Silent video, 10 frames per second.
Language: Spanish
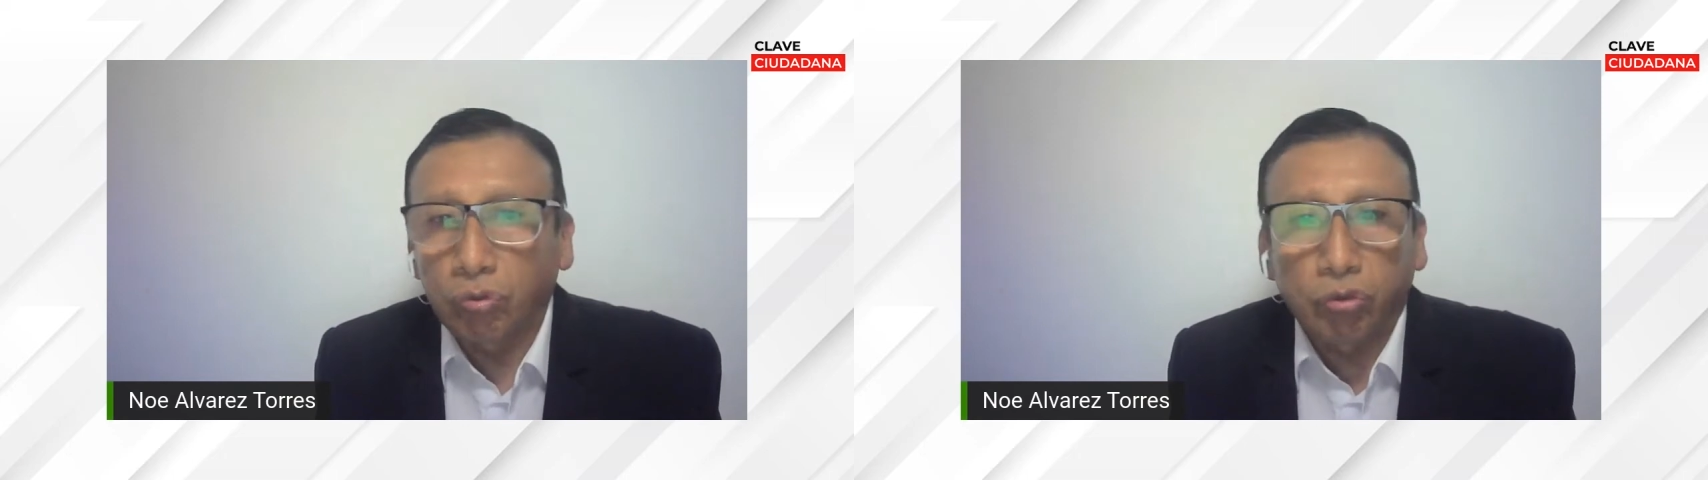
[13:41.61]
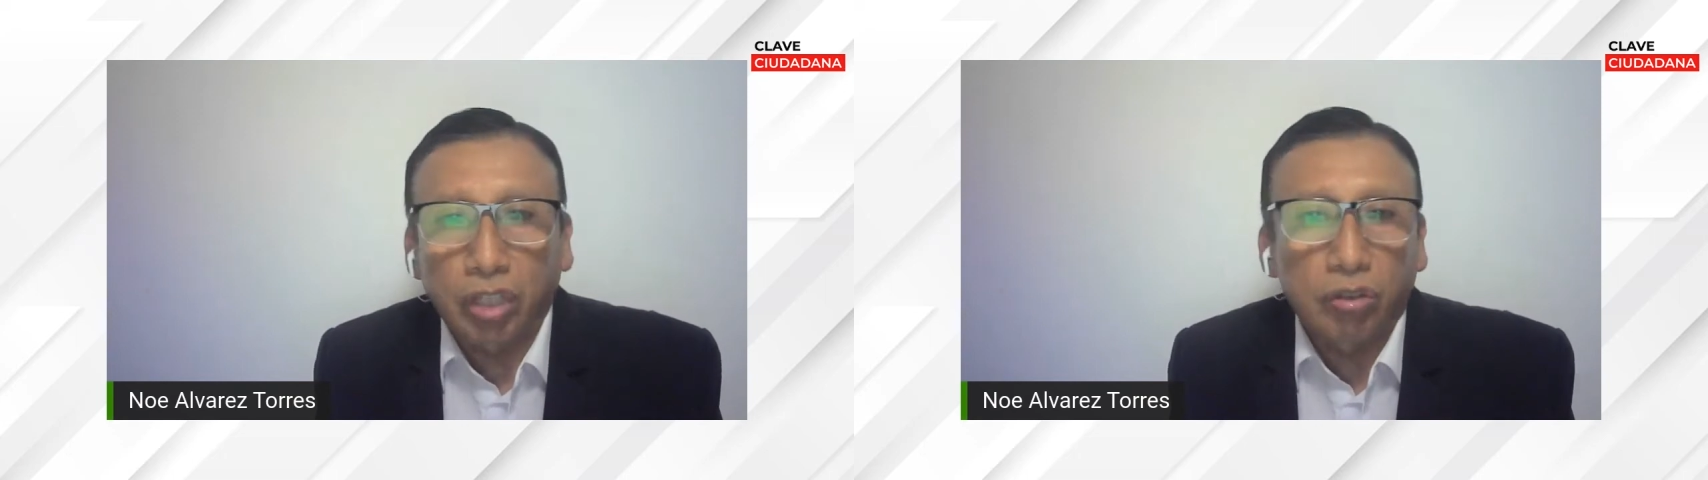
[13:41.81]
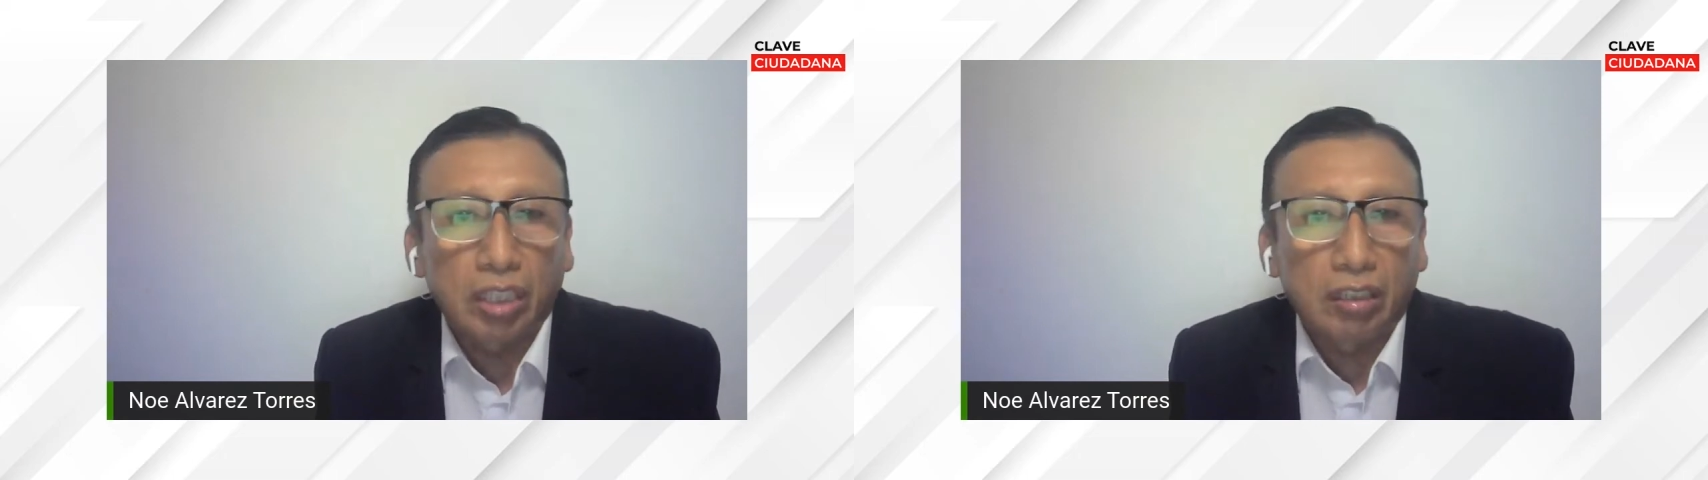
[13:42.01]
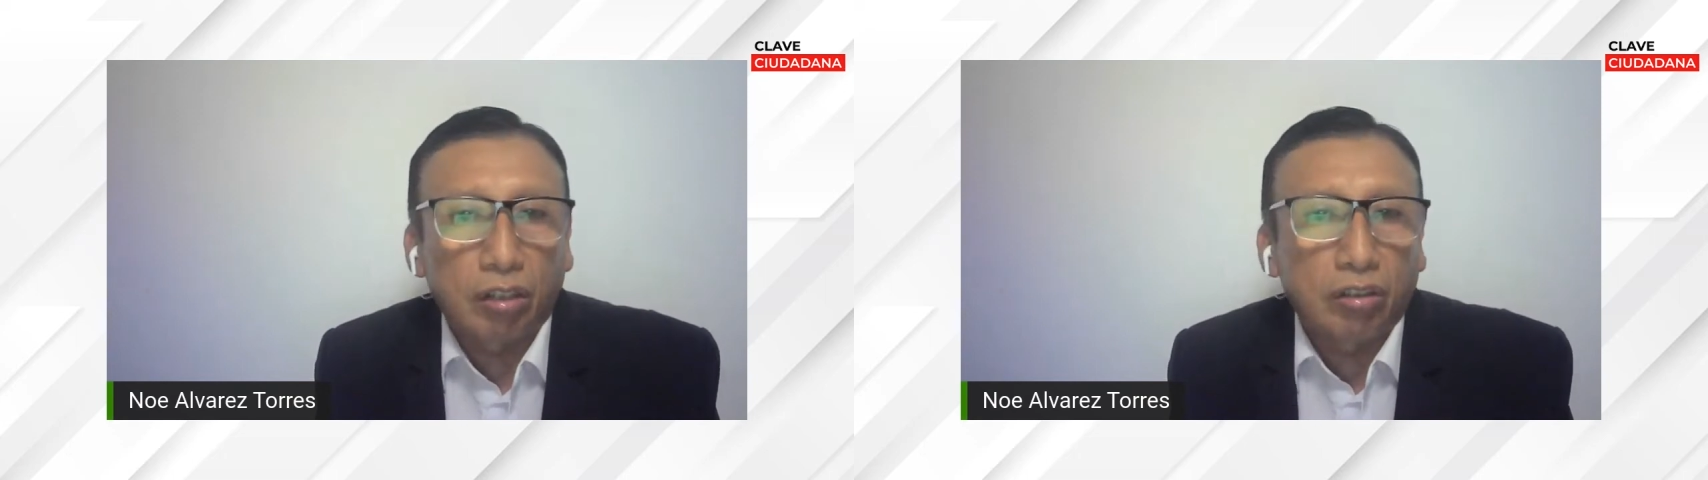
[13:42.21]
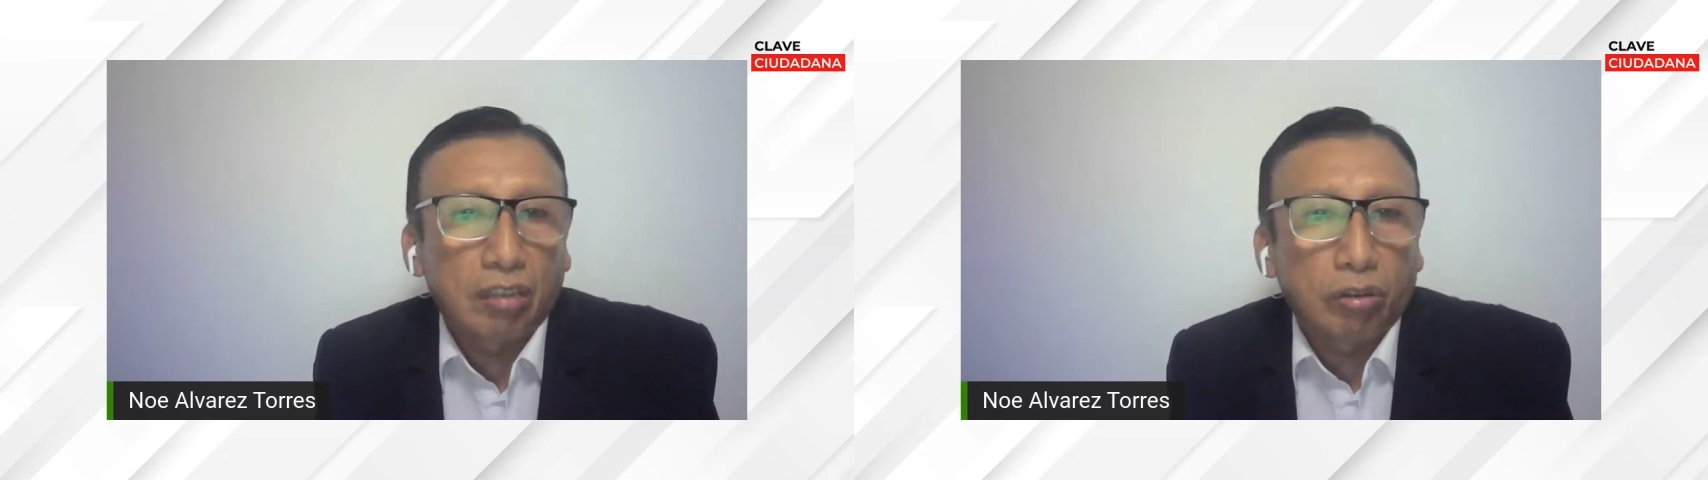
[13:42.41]
los, años
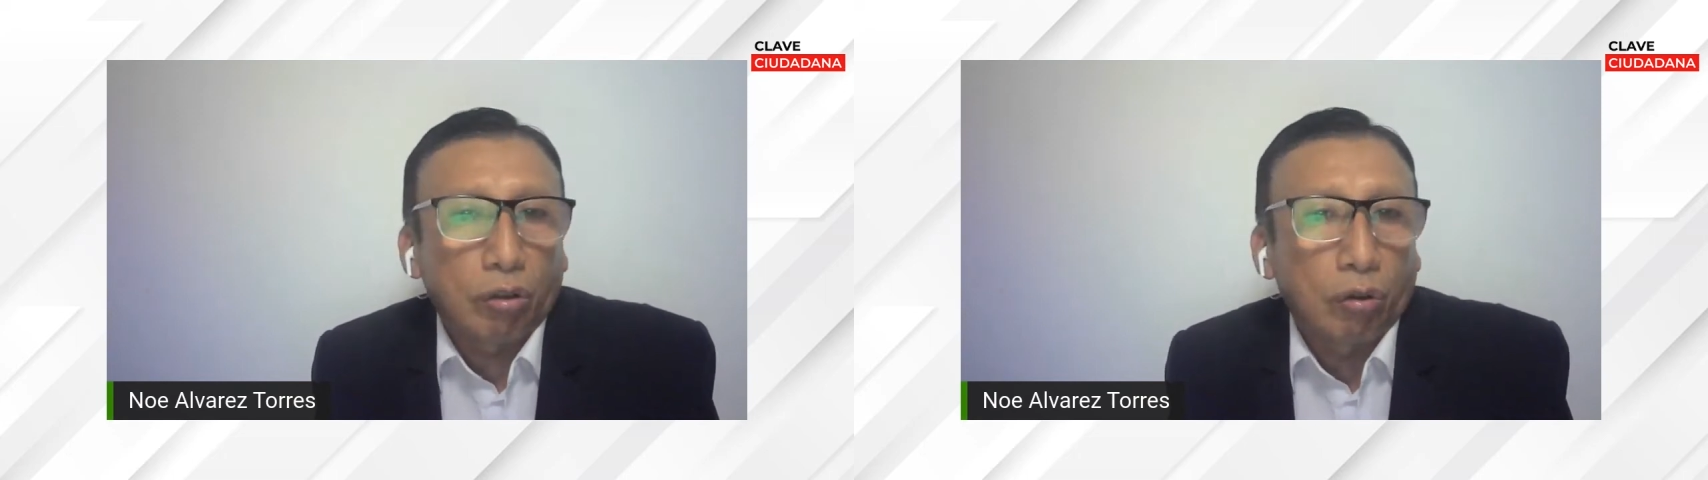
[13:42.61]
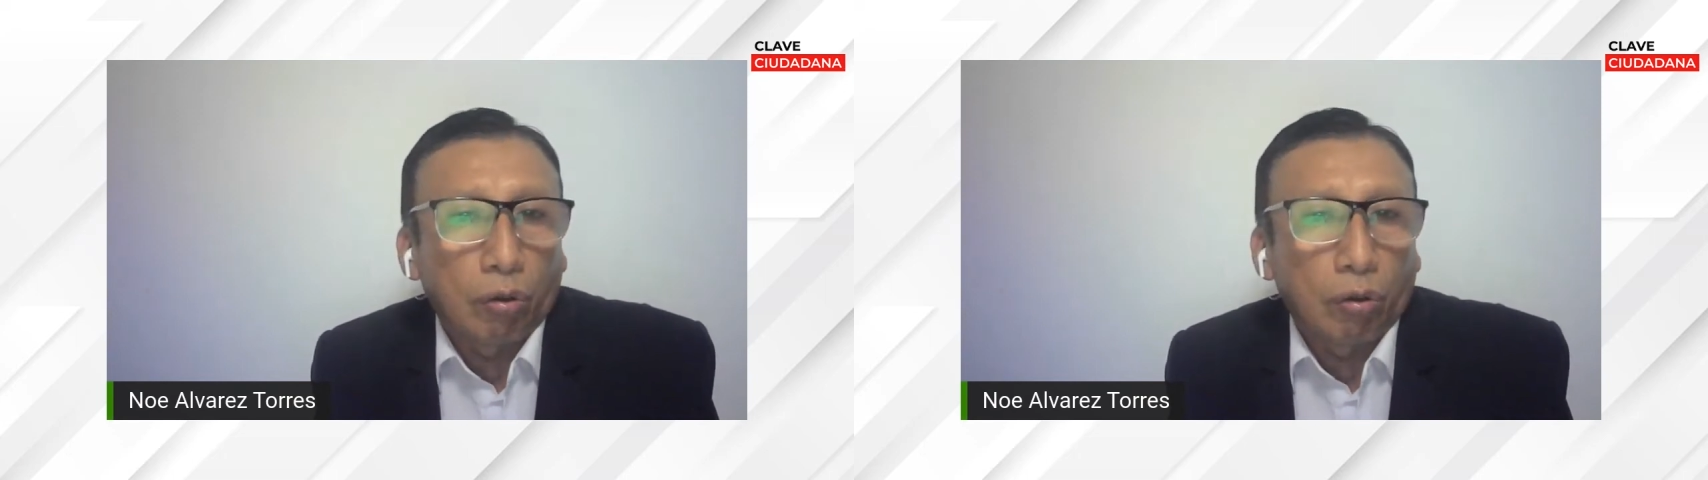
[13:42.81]
anteriores han sido